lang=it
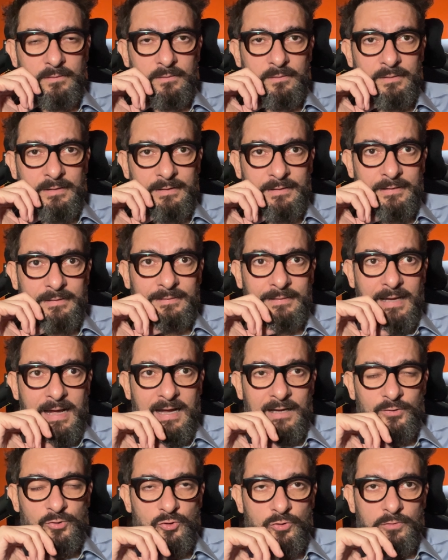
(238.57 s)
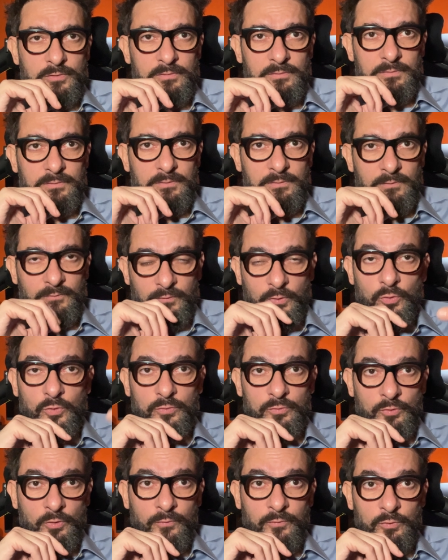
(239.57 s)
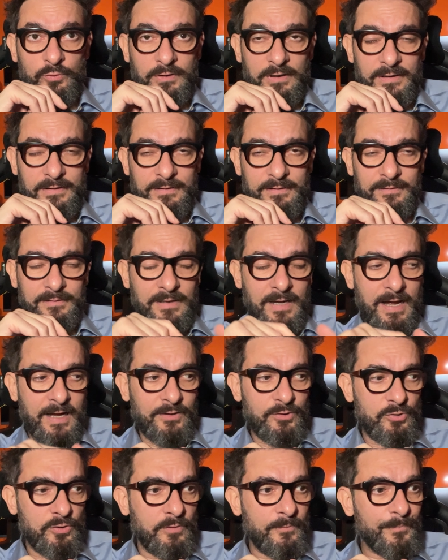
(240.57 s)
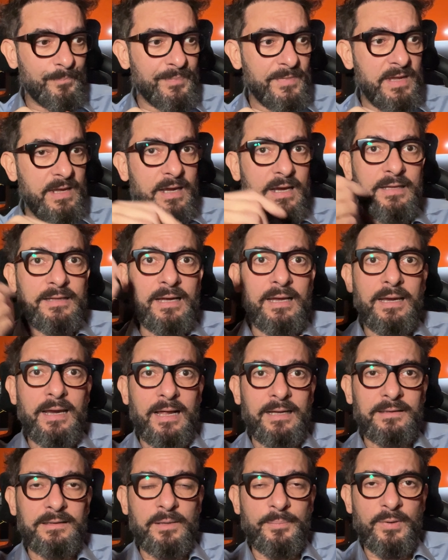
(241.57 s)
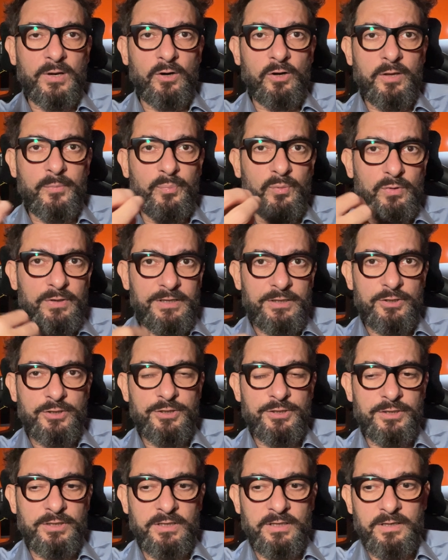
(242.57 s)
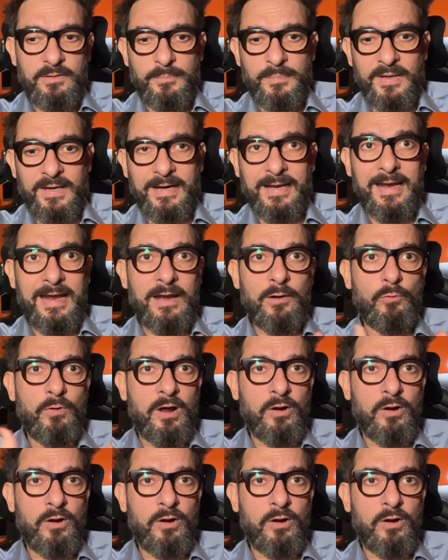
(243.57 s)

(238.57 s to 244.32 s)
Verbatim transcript: di disagio, dovute al disagio, e dall'altra però li punisci perché lo